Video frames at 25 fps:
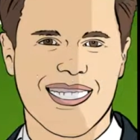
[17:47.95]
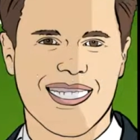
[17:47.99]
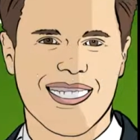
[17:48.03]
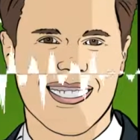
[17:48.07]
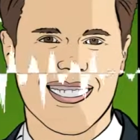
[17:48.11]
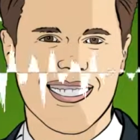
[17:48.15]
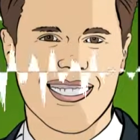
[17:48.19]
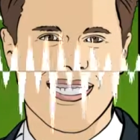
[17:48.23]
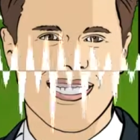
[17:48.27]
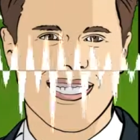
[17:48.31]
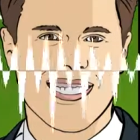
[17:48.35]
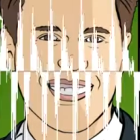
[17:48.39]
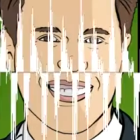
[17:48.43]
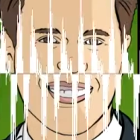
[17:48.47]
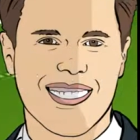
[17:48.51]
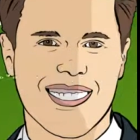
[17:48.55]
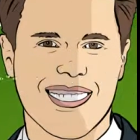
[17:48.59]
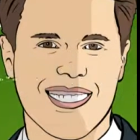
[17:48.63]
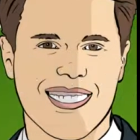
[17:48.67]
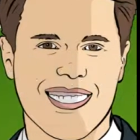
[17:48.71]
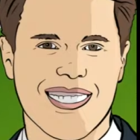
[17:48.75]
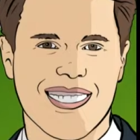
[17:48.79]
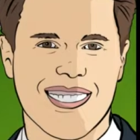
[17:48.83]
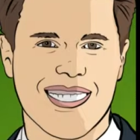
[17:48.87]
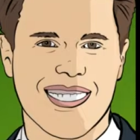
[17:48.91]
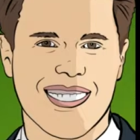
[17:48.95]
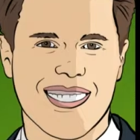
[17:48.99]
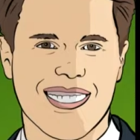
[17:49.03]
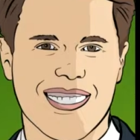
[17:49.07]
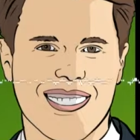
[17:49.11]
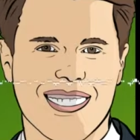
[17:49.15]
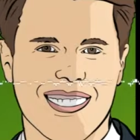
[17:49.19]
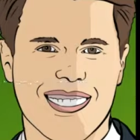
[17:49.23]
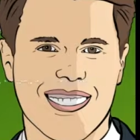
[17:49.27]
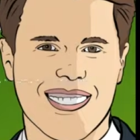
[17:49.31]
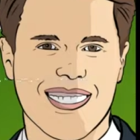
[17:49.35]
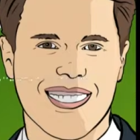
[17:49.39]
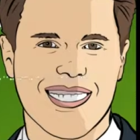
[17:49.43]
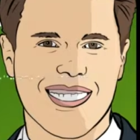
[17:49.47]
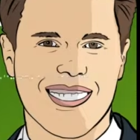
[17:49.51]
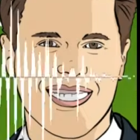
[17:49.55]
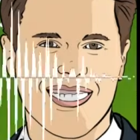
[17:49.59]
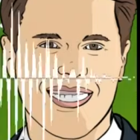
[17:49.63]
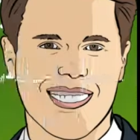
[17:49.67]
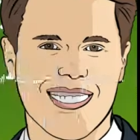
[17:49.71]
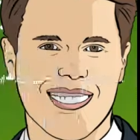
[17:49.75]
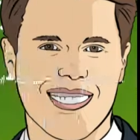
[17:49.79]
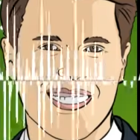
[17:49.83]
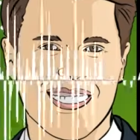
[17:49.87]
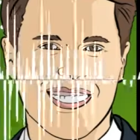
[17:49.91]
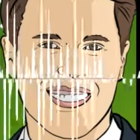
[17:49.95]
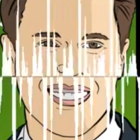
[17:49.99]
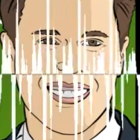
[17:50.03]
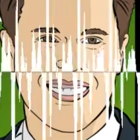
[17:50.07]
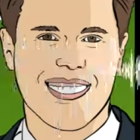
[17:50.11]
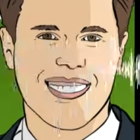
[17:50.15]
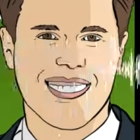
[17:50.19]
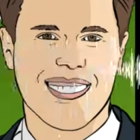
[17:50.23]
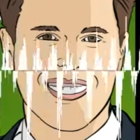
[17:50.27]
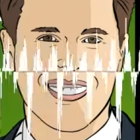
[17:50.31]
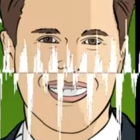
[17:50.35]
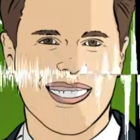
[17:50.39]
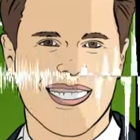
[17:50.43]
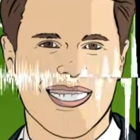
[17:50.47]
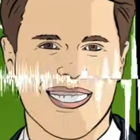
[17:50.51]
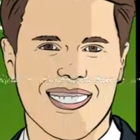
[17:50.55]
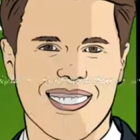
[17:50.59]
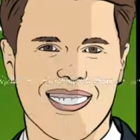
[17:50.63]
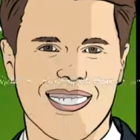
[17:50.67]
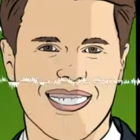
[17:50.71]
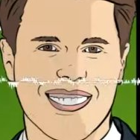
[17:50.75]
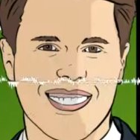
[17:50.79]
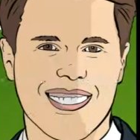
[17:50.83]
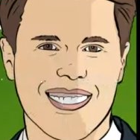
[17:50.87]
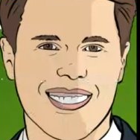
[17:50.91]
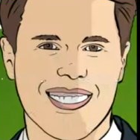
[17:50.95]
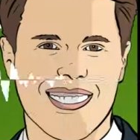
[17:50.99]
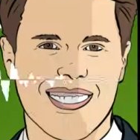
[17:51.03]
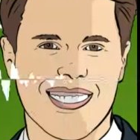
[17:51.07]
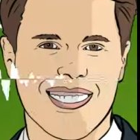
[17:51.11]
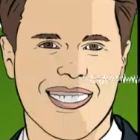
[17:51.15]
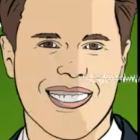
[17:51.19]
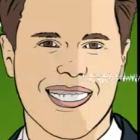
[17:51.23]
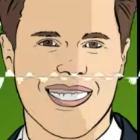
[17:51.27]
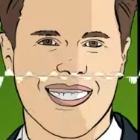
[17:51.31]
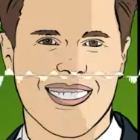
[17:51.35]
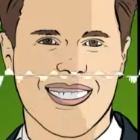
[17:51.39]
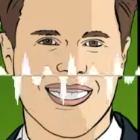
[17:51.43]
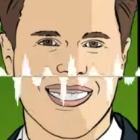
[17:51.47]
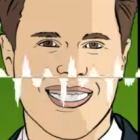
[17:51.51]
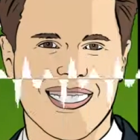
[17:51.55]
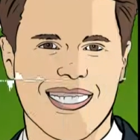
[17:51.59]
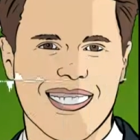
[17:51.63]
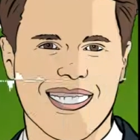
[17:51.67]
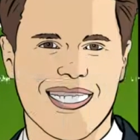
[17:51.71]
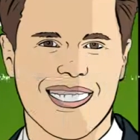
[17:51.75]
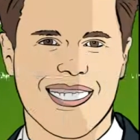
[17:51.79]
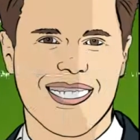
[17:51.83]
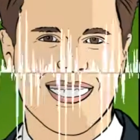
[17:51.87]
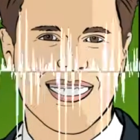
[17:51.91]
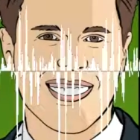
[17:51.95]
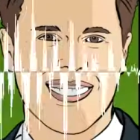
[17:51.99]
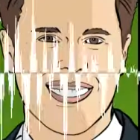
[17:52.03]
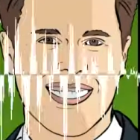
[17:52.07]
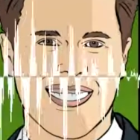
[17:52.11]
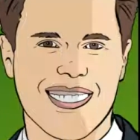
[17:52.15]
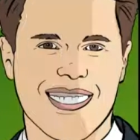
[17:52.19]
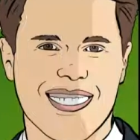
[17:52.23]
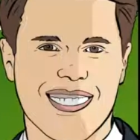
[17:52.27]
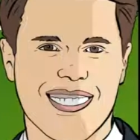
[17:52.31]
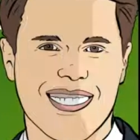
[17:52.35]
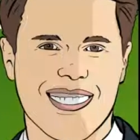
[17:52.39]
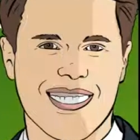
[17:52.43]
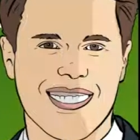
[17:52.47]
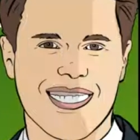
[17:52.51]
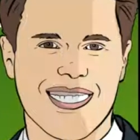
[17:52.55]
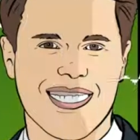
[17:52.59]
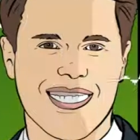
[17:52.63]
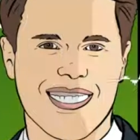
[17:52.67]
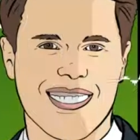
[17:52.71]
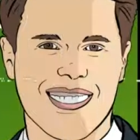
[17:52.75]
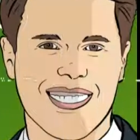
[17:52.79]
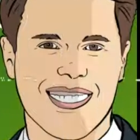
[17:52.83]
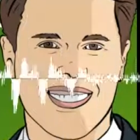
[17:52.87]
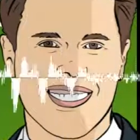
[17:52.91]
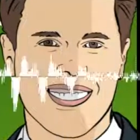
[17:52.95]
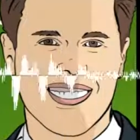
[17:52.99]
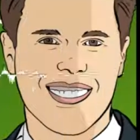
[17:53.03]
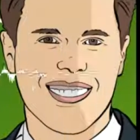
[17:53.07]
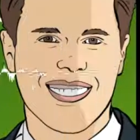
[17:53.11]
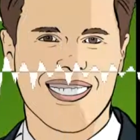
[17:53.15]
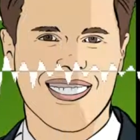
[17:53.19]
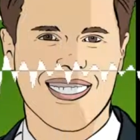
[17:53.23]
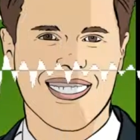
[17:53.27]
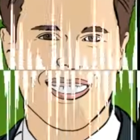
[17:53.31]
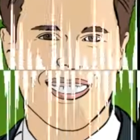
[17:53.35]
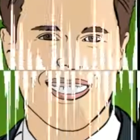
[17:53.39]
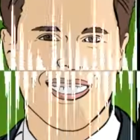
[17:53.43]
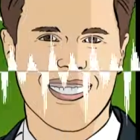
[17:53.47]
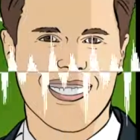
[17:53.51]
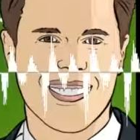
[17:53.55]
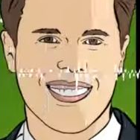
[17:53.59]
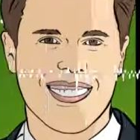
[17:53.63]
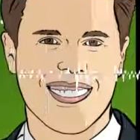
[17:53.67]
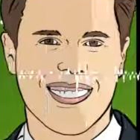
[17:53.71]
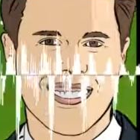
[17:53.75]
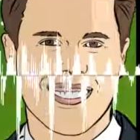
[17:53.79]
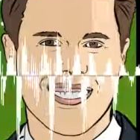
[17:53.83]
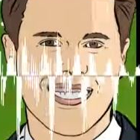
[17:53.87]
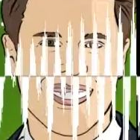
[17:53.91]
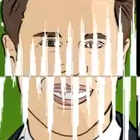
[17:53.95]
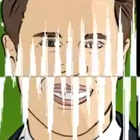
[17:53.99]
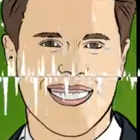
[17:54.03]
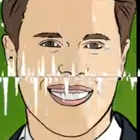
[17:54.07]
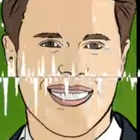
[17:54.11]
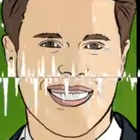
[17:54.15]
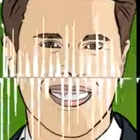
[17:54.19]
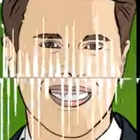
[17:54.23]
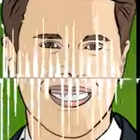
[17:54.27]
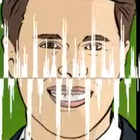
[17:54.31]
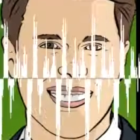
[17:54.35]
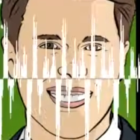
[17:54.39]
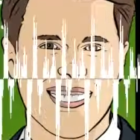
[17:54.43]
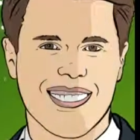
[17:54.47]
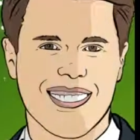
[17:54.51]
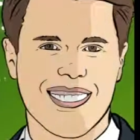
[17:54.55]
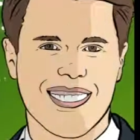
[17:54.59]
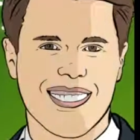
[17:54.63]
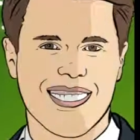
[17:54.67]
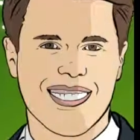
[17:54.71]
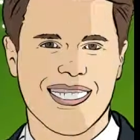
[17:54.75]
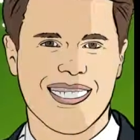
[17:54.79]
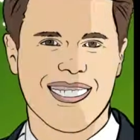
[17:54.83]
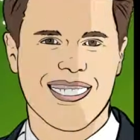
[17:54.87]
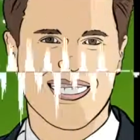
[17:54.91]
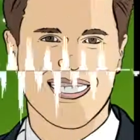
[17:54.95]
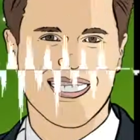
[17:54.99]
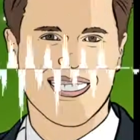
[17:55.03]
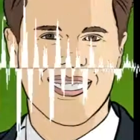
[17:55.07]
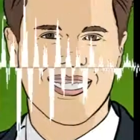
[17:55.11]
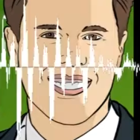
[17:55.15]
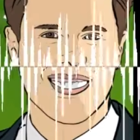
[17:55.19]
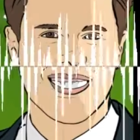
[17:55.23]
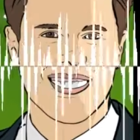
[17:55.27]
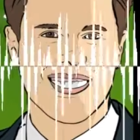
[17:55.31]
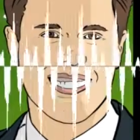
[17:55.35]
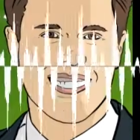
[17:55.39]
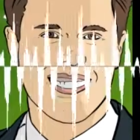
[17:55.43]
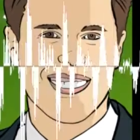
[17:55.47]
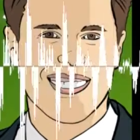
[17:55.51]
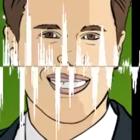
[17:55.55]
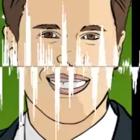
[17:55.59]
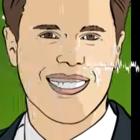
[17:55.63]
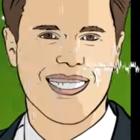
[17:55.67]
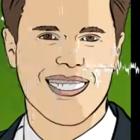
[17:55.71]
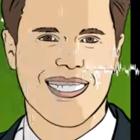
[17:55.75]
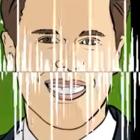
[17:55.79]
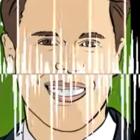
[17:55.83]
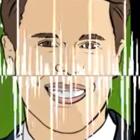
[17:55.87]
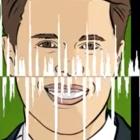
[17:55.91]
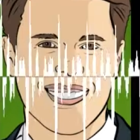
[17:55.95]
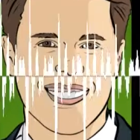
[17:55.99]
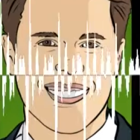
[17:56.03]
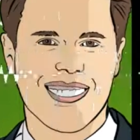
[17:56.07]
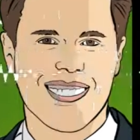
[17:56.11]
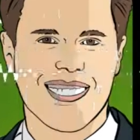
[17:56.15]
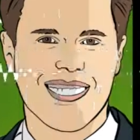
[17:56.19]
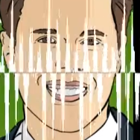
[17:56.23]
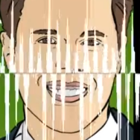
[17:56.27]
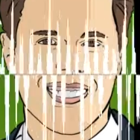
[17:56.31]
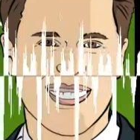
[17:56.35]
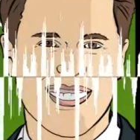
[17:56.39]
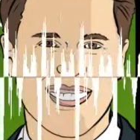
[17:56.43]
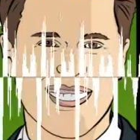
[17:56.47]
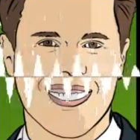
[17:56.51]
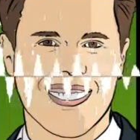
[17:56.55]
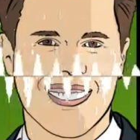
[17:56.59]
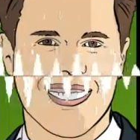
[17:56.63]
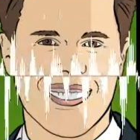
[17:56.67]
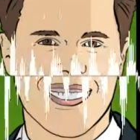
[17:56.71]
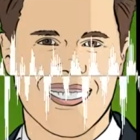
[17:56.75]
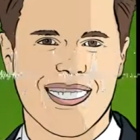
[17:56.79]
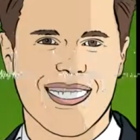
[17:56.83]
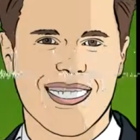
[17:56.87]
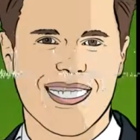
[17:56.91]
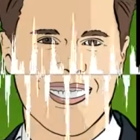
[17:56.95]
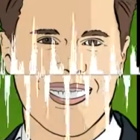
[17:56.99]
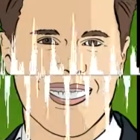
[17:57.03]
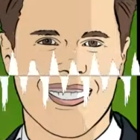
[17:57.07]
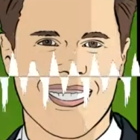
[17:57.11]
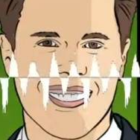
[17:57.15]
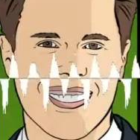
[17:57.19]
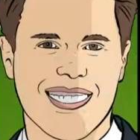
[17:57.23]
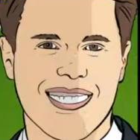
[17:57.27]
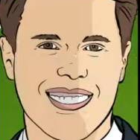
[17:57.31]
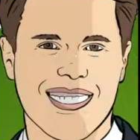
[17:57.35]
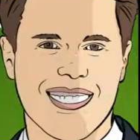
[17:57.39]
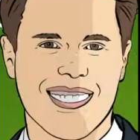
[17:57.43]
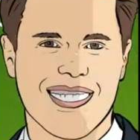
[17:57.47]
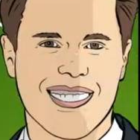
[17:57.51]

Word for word: Am Ende ist der Kapitalmarkt schon sehr risikogetrieben. Das heißt, die Risiken werden eingepreist und deshalb ist es klar, ähm, wenn ich einem